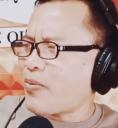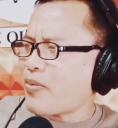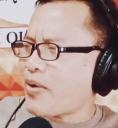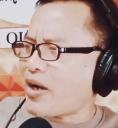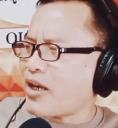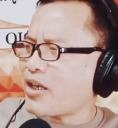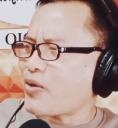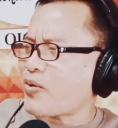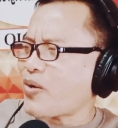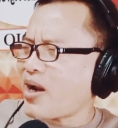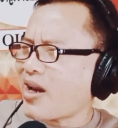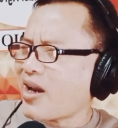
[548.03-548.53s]

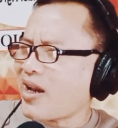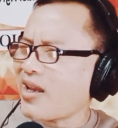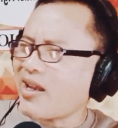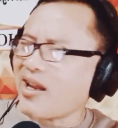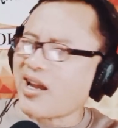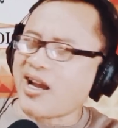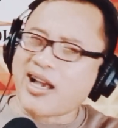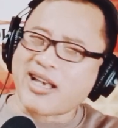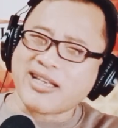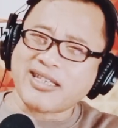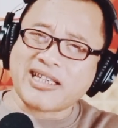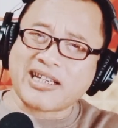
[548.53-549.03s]
banyak
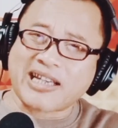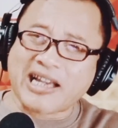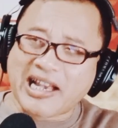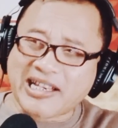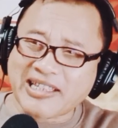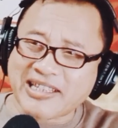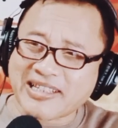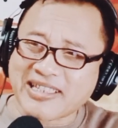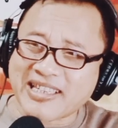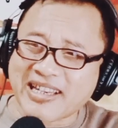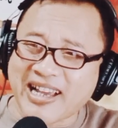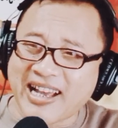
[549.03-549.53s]
wanginya
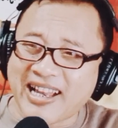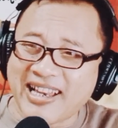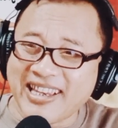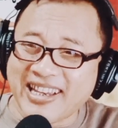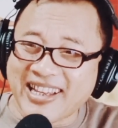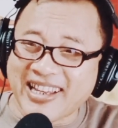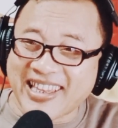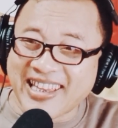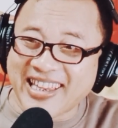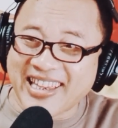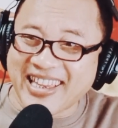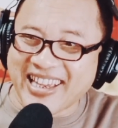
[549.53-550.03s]
asik-asik
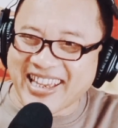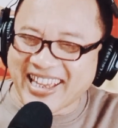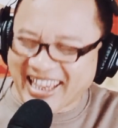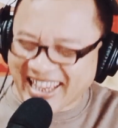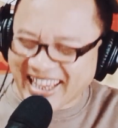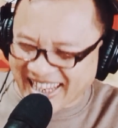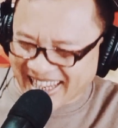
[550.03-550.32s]
sekali katanya.